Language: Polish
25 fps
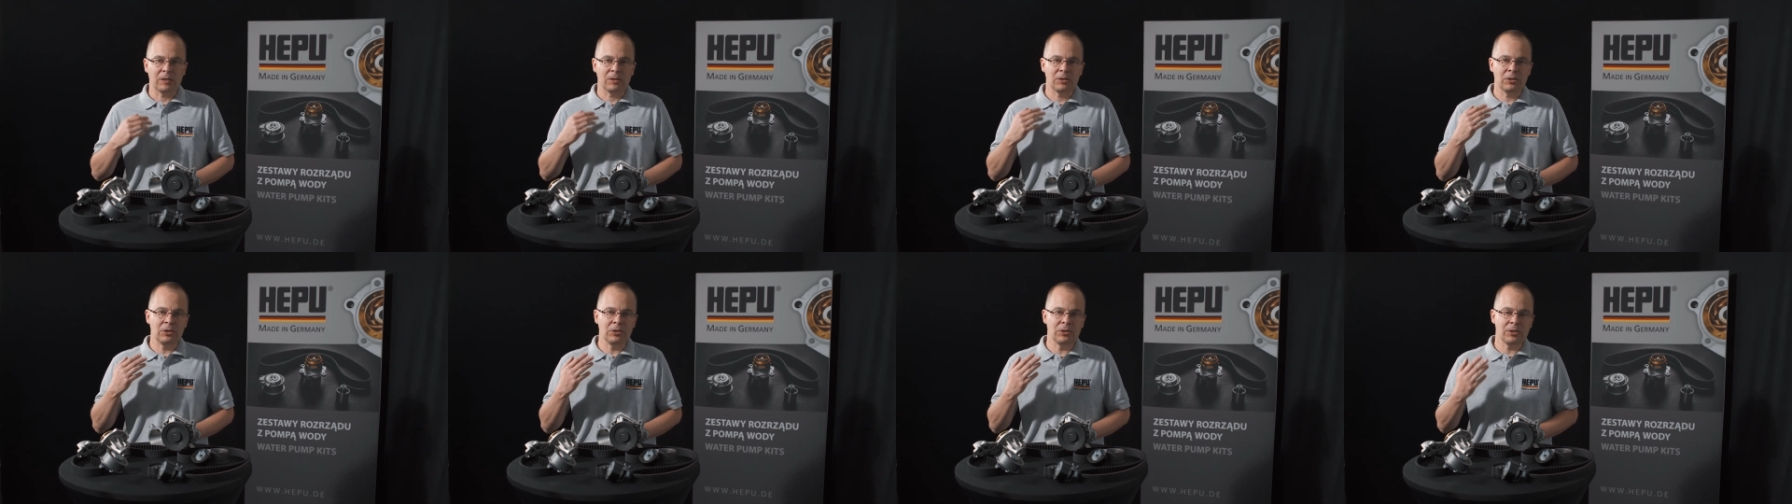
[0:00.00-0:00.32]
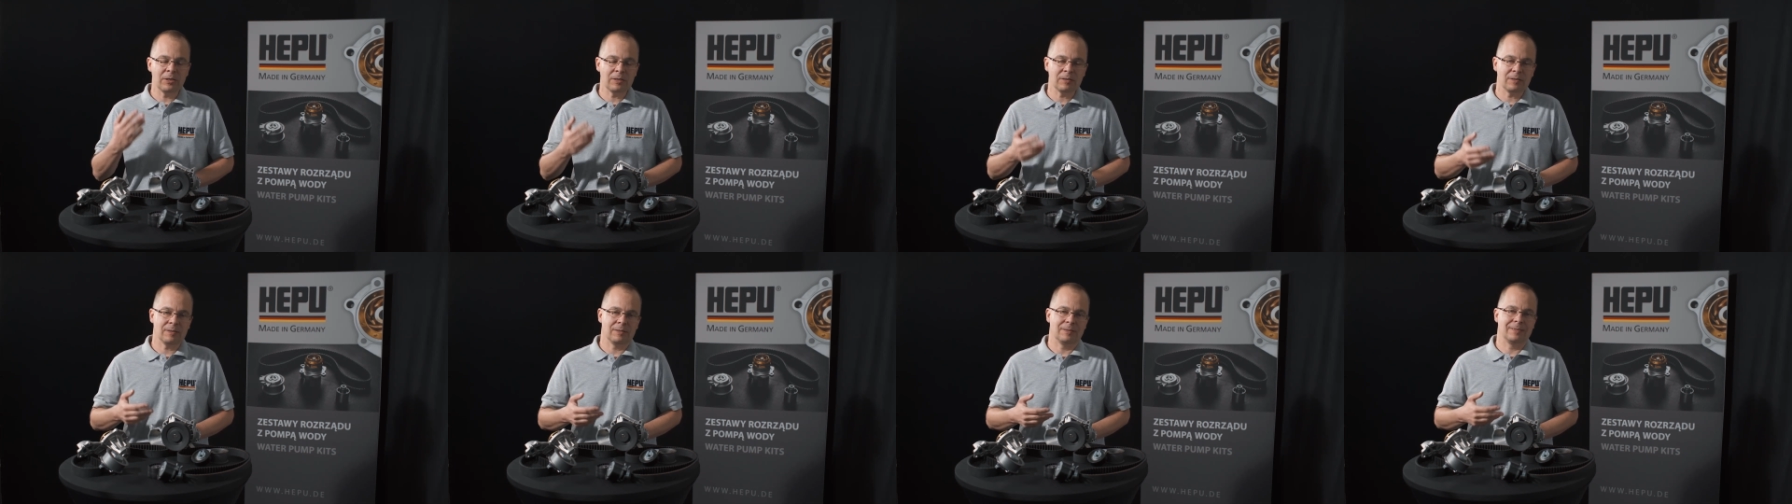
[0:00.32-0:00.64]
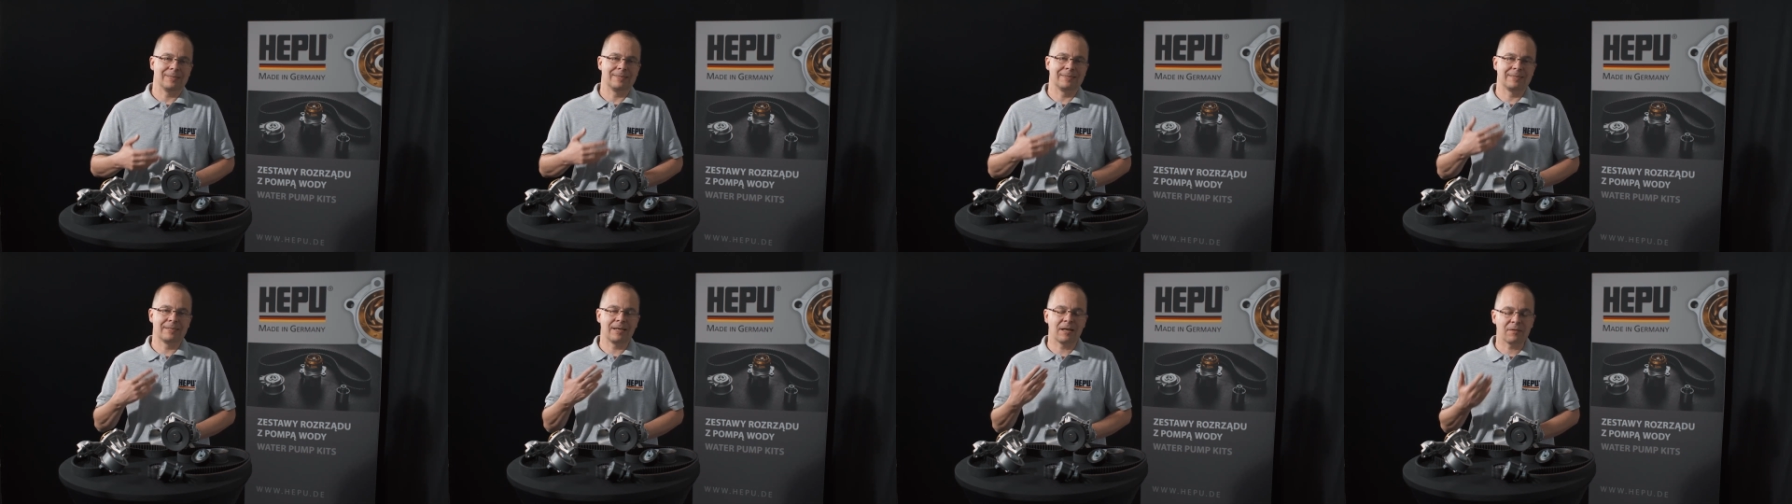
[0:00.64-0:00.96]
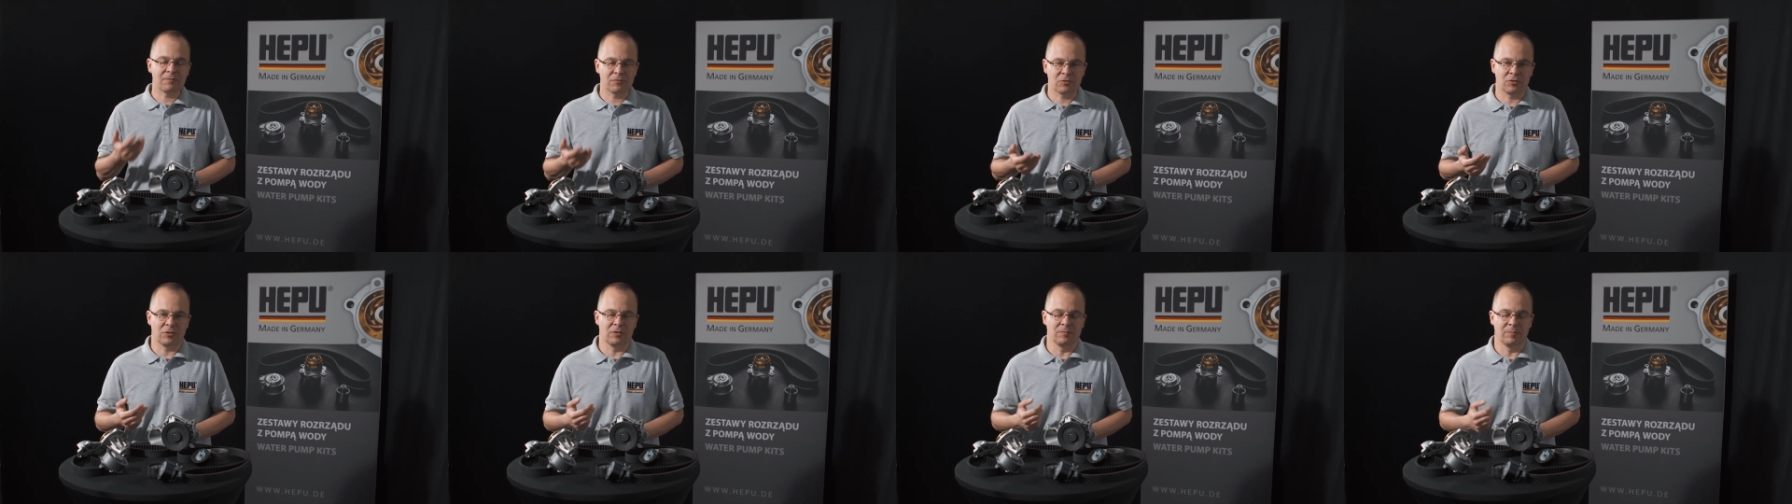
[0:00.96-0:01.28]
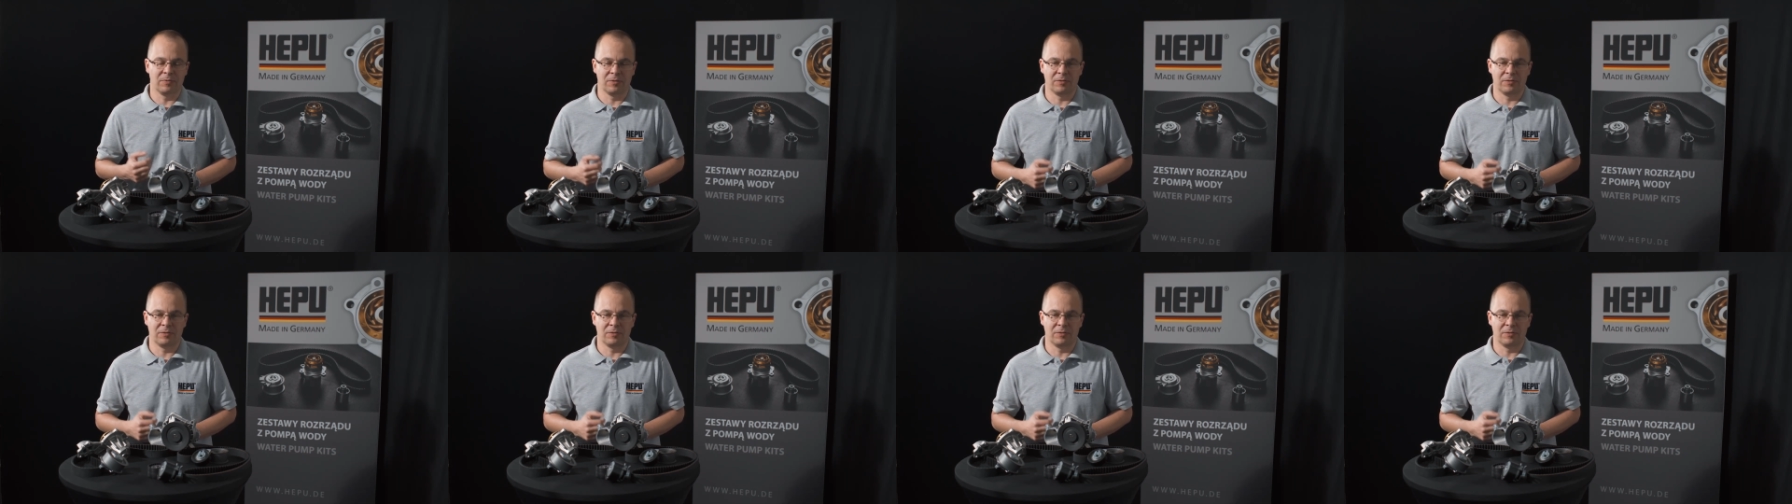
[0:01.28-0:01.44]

Klient zawsze